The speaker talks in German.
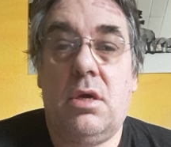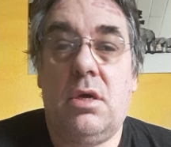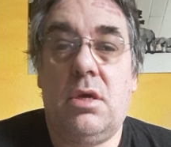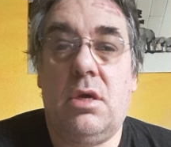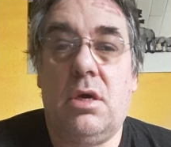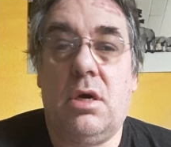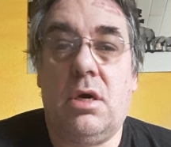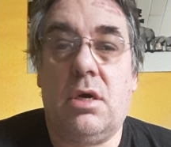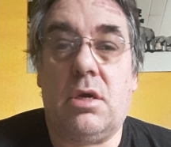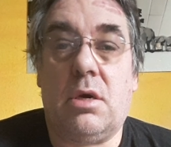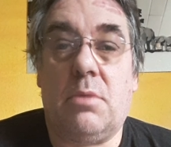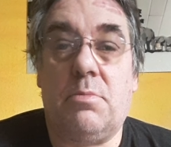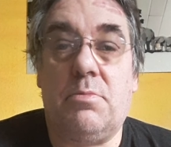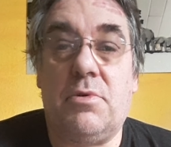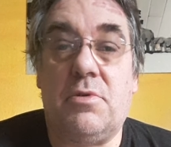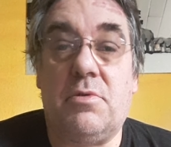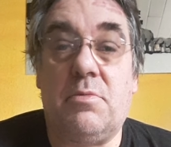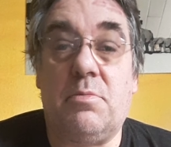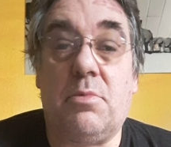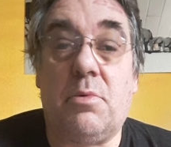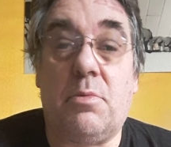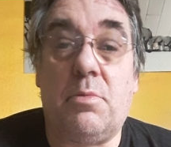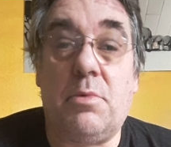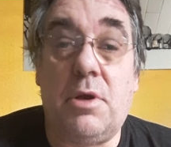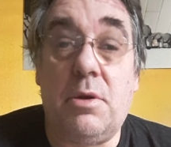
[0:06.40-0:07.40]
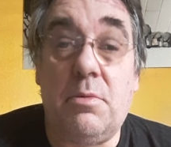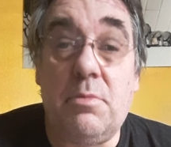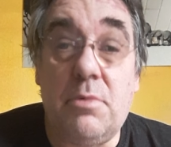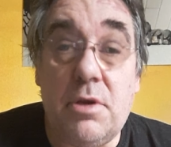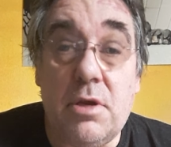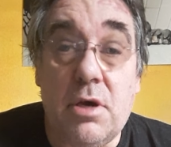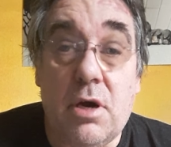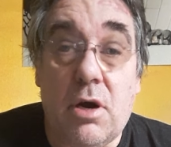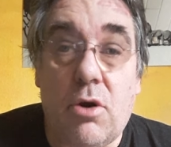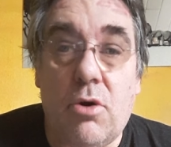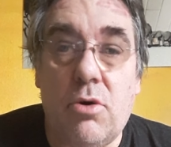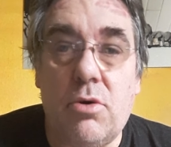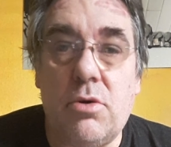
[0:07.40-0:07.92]
Ja, ich habe ein bisschen Probleme mit
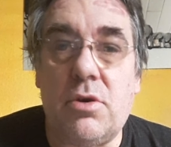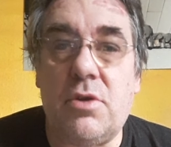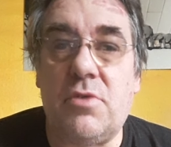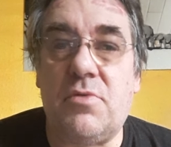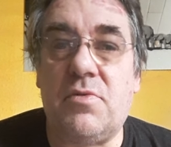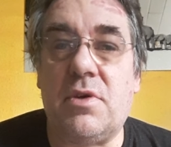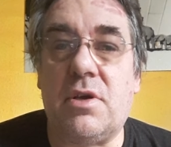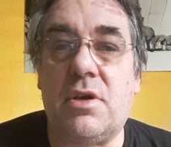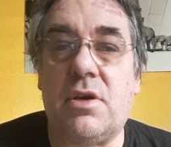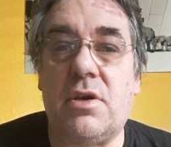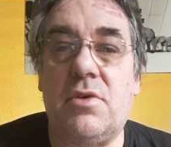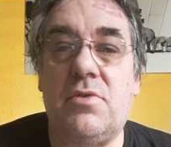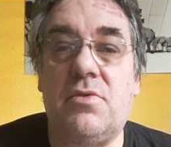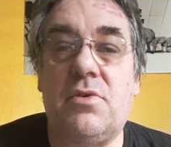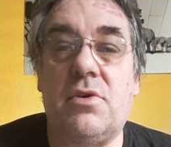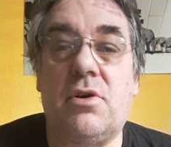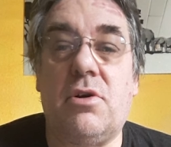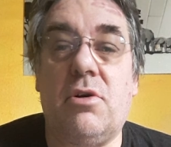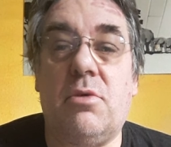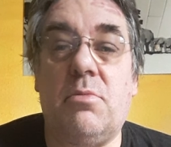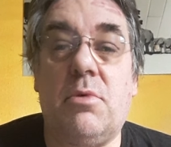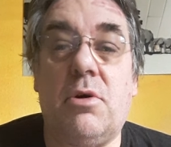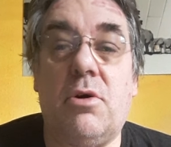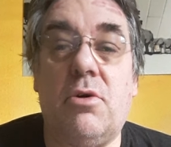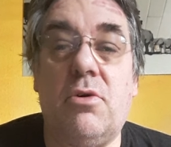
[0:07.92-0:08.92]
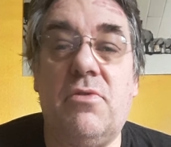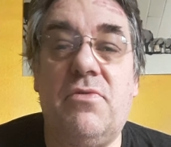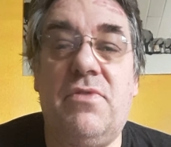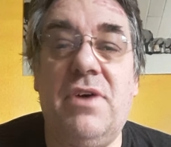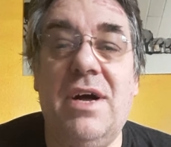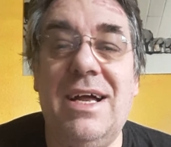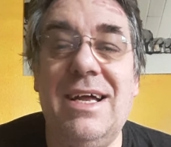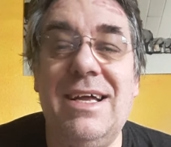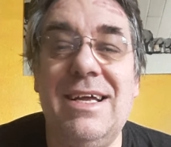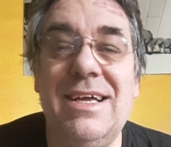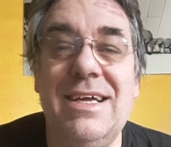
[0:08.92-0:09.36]
den Augen, diese Krise kommt auf.